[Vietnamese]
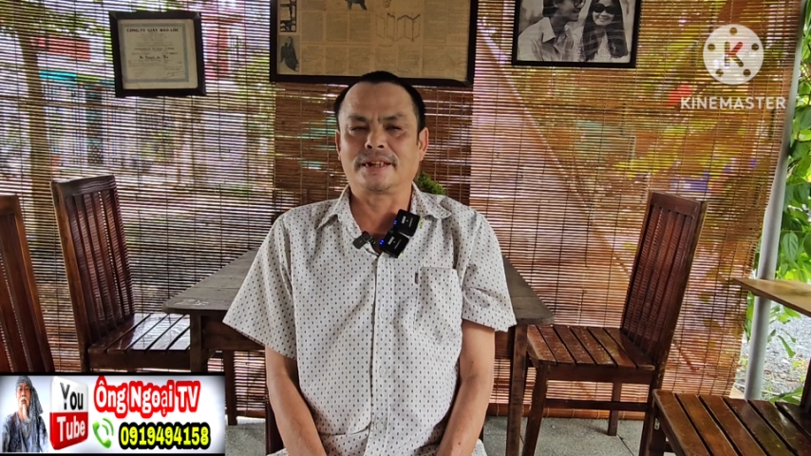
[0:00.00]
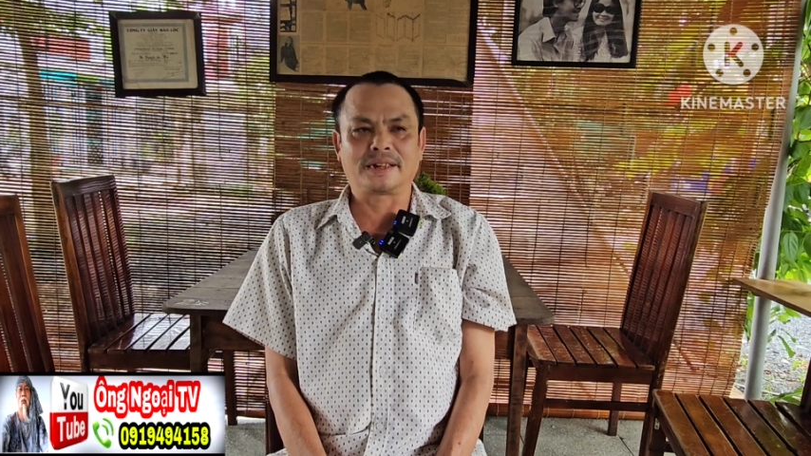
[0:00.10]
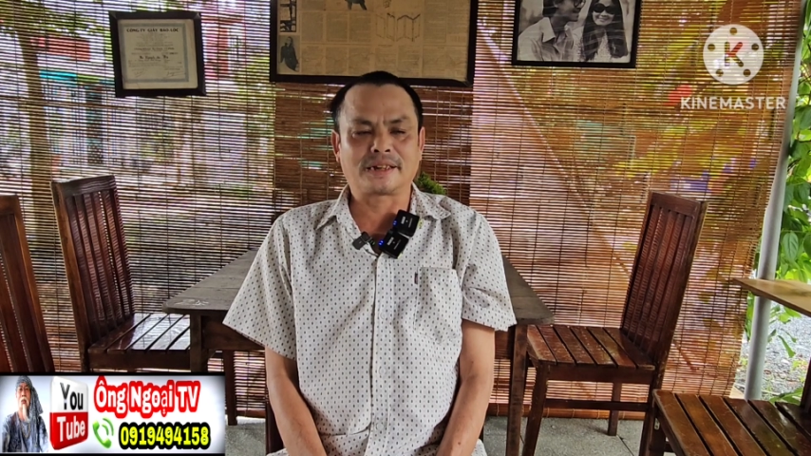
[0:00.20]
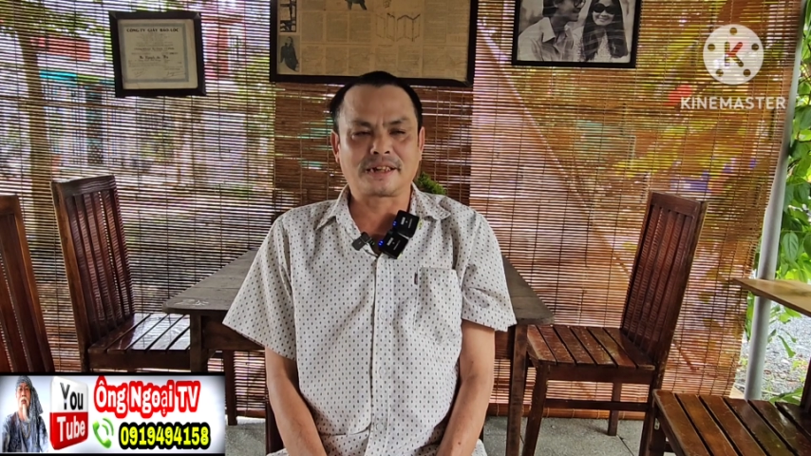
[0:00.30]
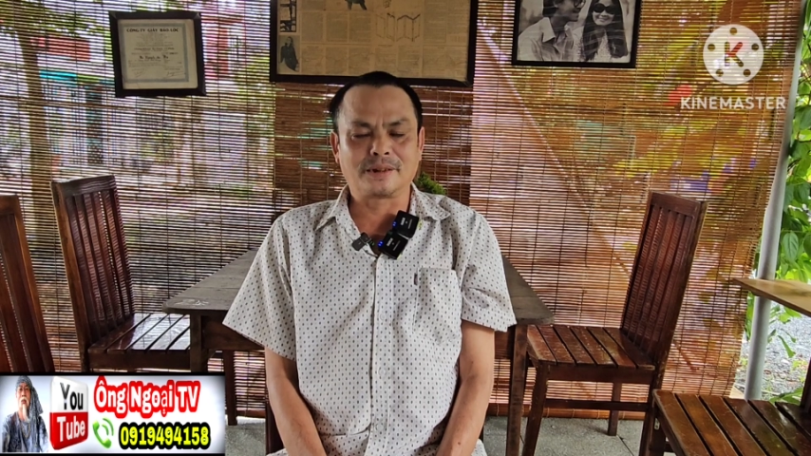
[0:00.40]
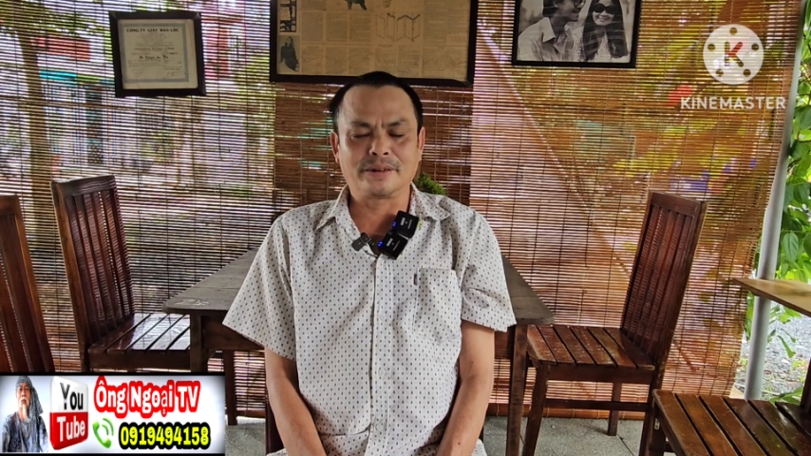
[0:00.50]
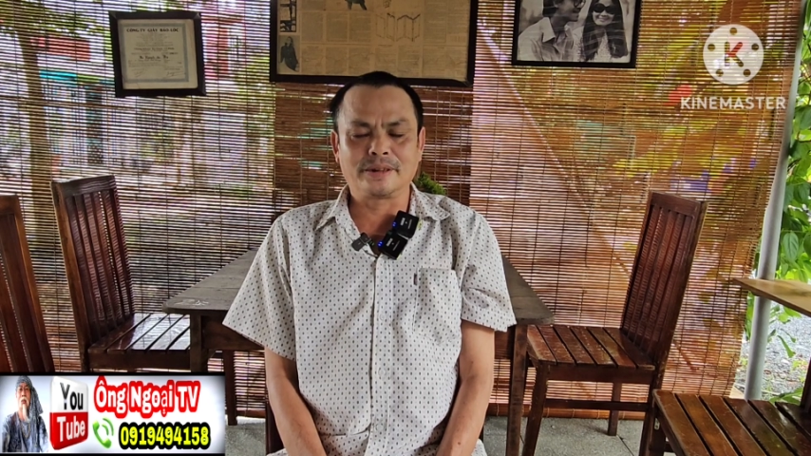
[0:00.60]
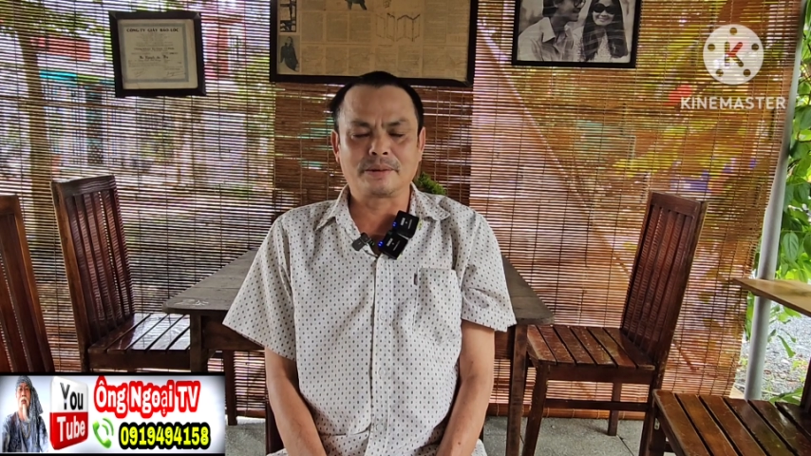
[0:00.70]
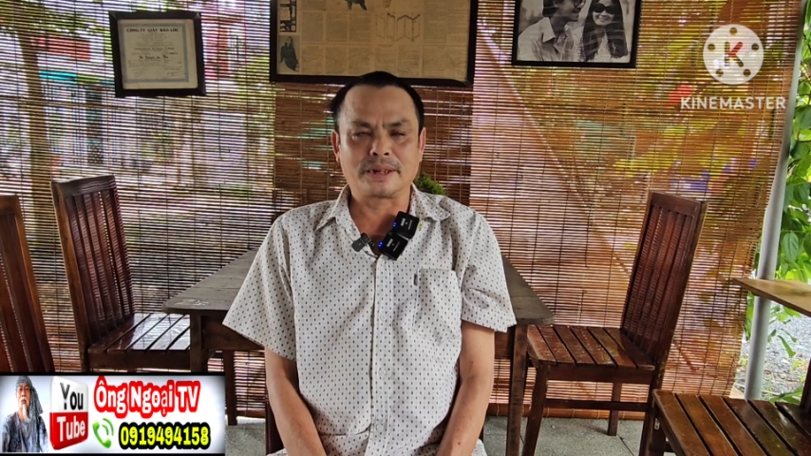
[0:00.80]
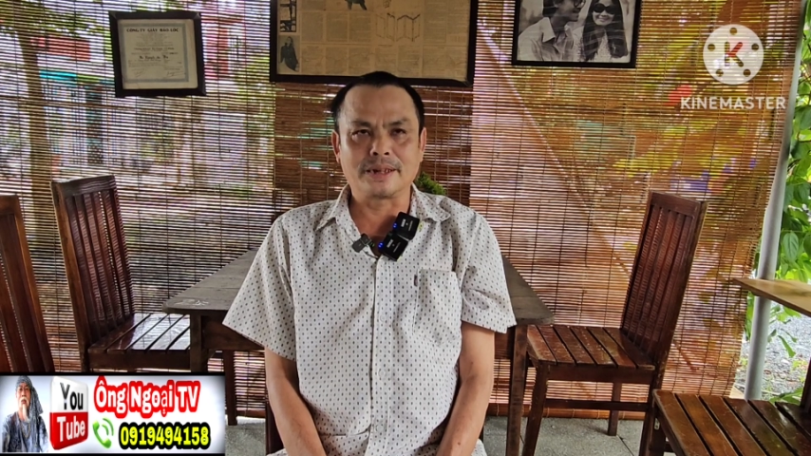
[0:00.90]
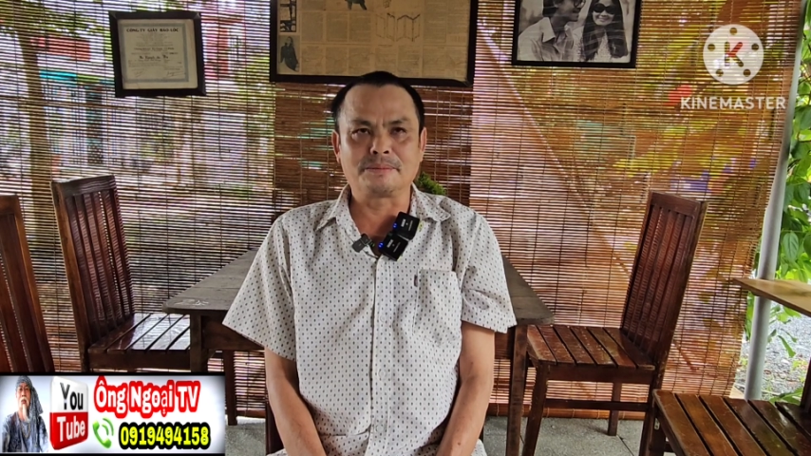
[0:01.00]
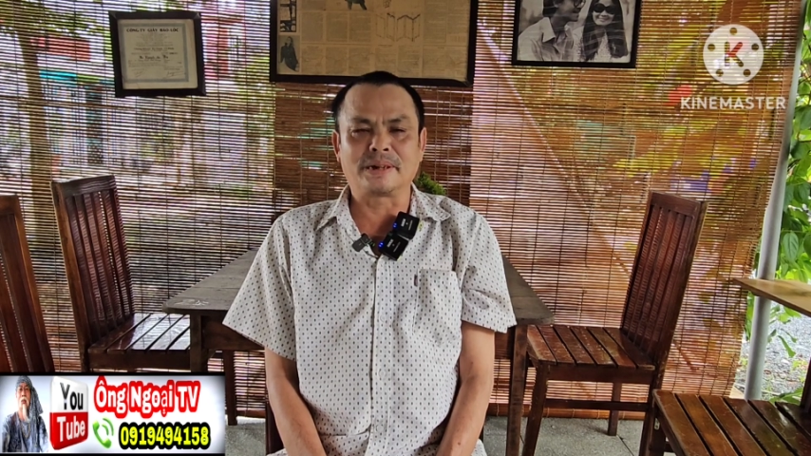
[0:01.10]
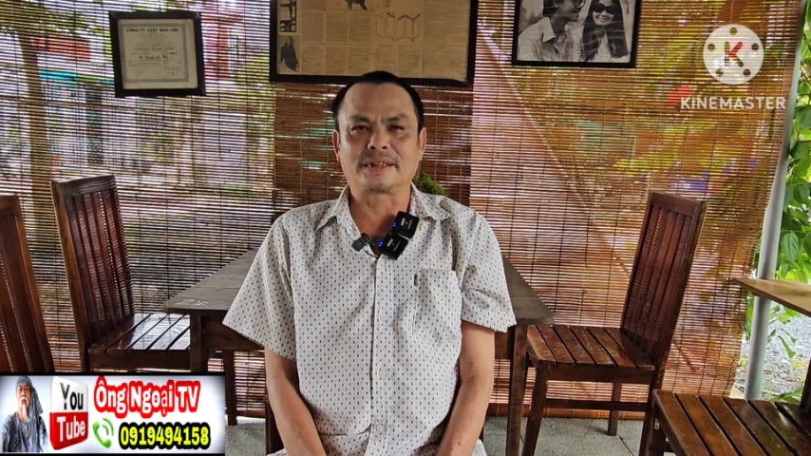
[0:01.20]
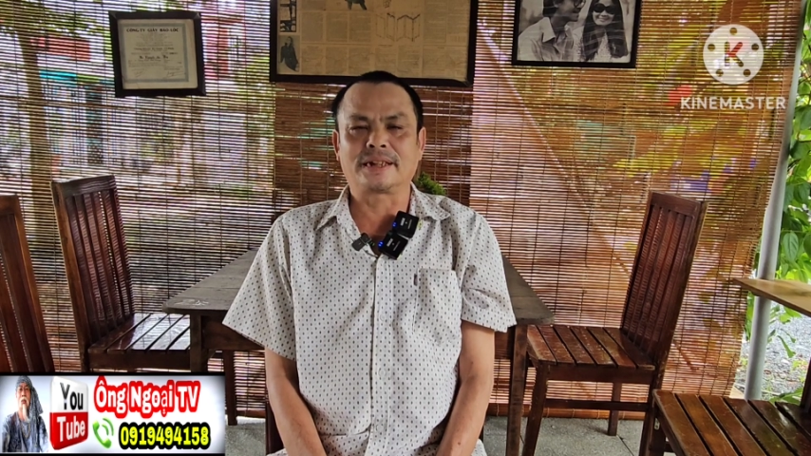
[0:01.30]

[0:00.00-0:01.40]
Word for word: trên cái lối yêu thương mình